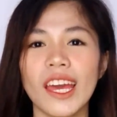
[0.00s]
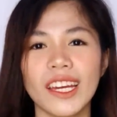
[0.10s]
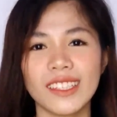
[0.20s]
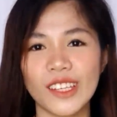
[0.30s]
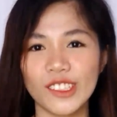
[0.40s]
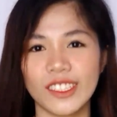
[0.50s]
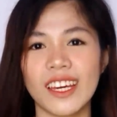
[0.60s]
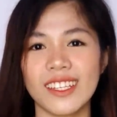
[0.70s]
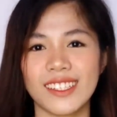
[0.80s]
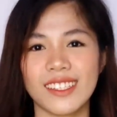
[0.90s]
And ayun
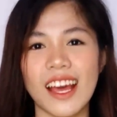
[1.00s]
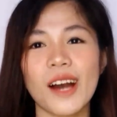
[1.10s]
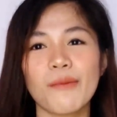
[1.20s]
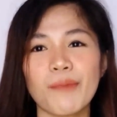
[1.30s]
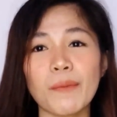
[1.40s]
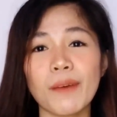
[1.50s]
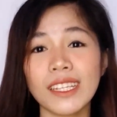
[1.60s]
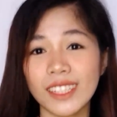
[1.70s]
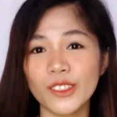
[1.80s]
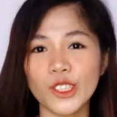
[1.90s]
guys, um,
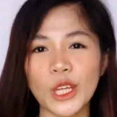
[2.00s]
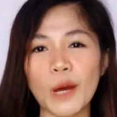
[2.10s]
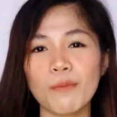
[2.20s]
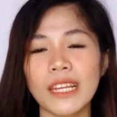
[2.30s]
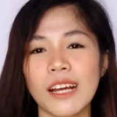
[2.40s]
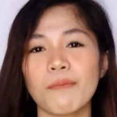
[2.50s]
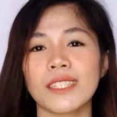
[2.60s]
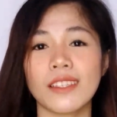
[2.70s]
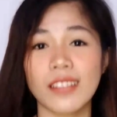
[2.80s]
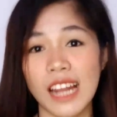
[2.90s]
papalitan ko to bilang
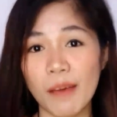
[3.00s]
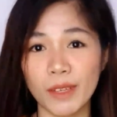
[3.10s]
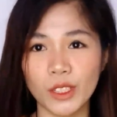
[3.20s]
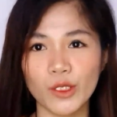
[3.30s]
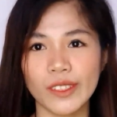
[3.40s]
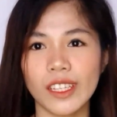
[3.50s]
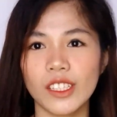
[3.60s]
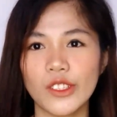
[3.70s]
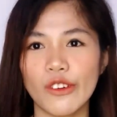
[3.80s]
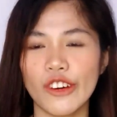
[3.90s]
pasasalamat ko sa
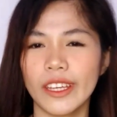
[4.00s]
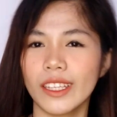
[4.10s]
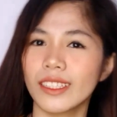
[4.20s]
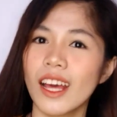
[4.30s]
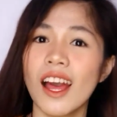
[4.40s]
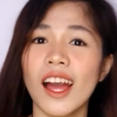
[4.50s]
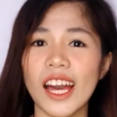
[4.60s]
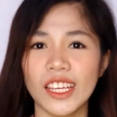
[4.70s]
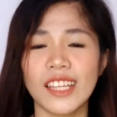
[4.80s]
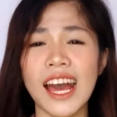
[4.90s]
inyo nyo. And
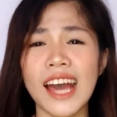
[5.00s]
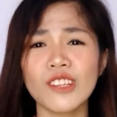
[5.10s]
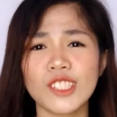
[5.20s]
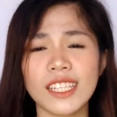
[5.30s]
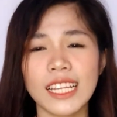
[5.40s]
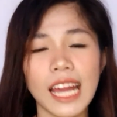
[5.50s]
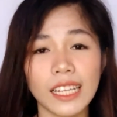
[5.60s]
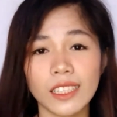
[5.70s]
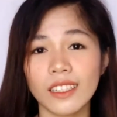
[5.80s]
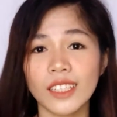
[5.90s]
ayan, halos kasi
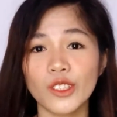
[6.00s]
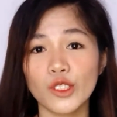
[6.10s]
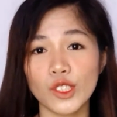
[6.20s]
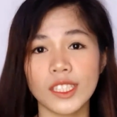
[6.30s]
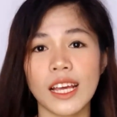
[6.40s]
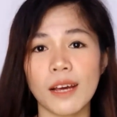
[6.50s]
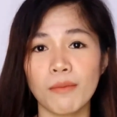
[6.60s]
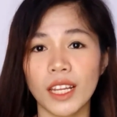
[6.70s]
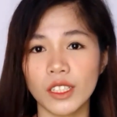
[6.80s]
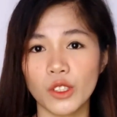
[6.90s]
lahat ng nanonood sa
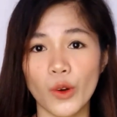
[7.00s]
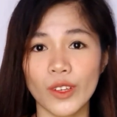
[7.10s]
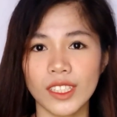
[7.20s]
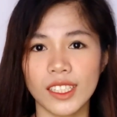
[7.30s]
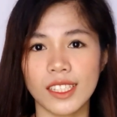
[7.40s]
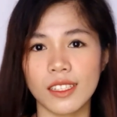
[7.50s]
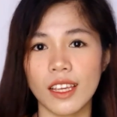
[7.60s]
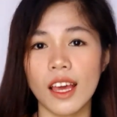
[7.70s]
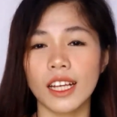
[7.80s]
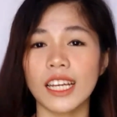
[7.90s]
vlog ko is,
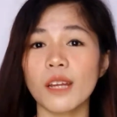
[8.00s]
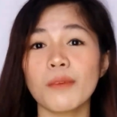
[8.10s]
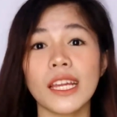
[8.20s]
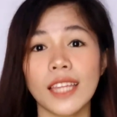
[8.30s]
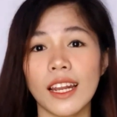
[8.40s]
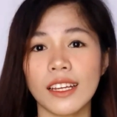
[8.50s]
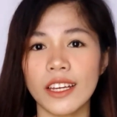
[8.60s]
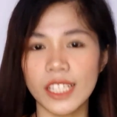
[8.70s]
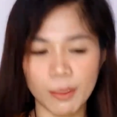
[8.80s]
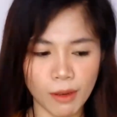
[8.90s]
karamihan
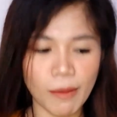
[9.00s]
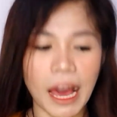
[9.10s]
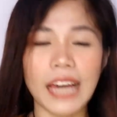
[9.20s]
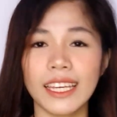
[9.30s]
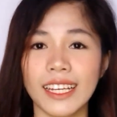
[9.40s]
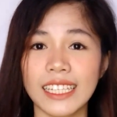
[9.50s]
talaga is babae.